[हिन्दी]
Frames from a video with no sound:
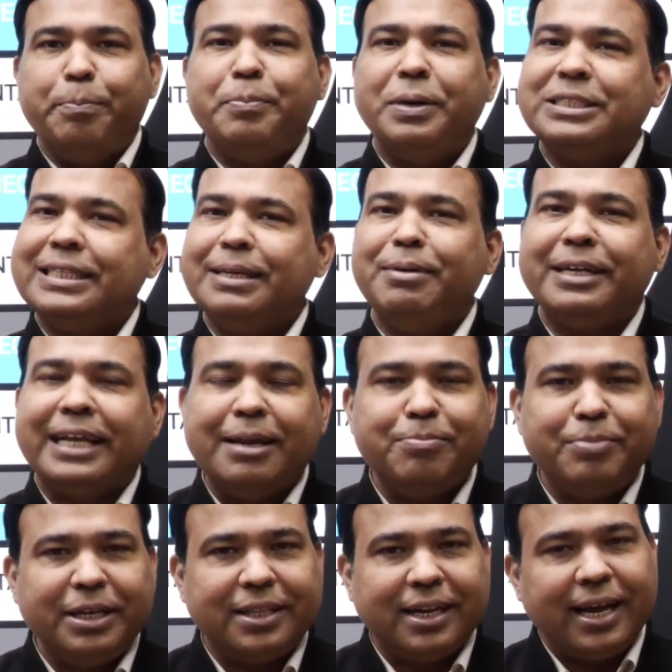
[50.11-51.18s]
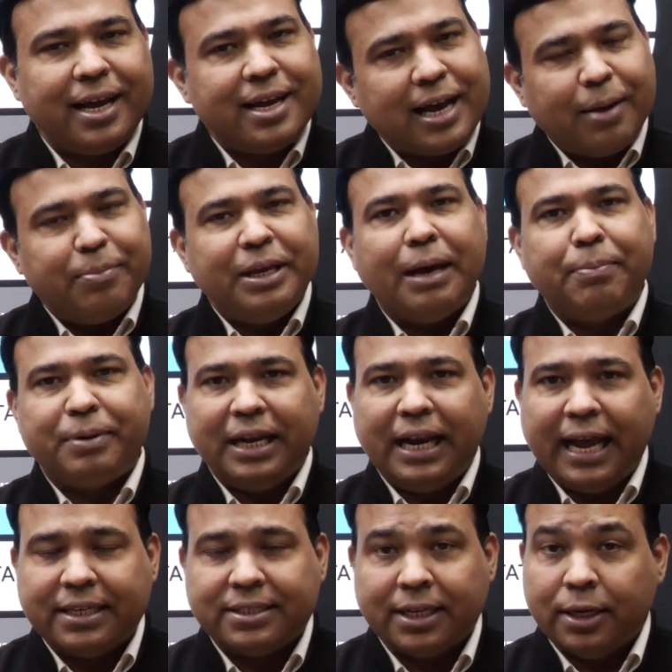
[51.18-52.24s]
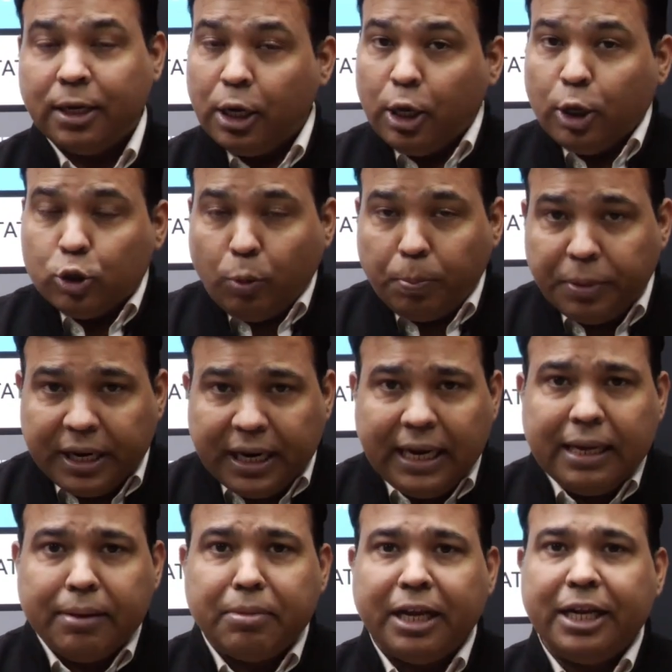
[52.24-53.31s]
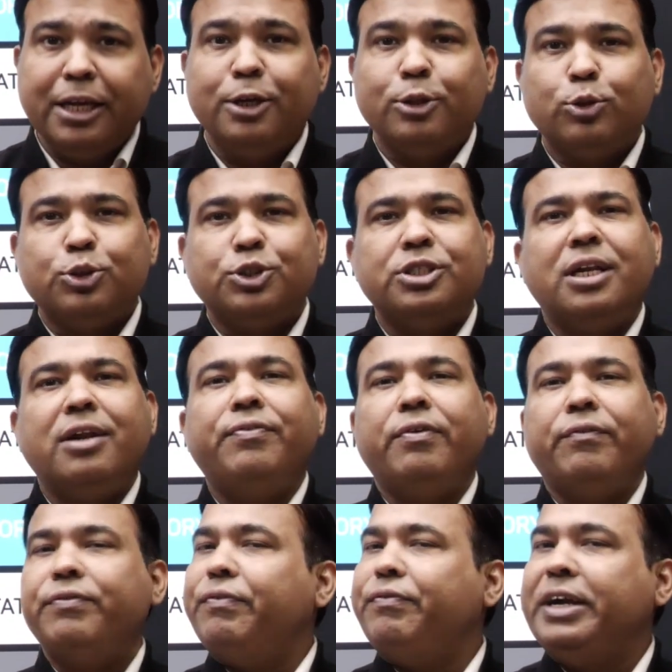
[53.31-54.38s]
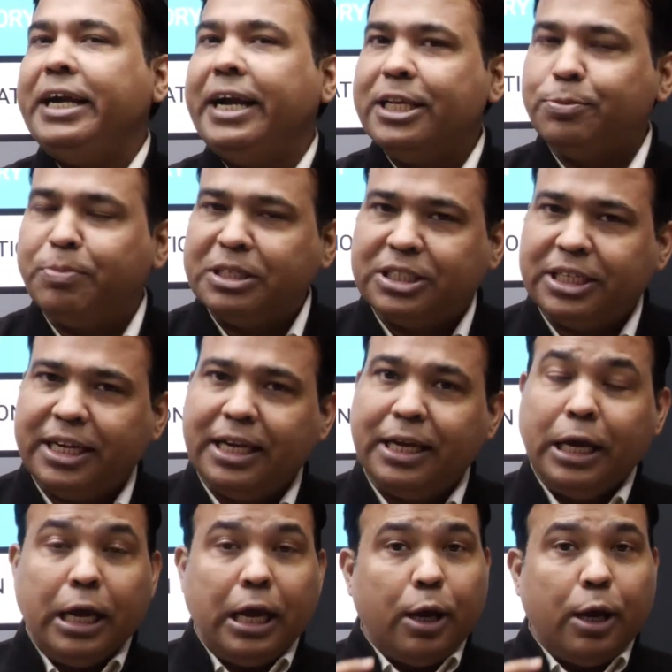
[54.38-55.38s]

मस्ती में टाइम बीत रहा है अभी आप रिलैक्स हैं तो मेरे लिए माने तो सिर्फ फिफ्टी डेज बचे हैं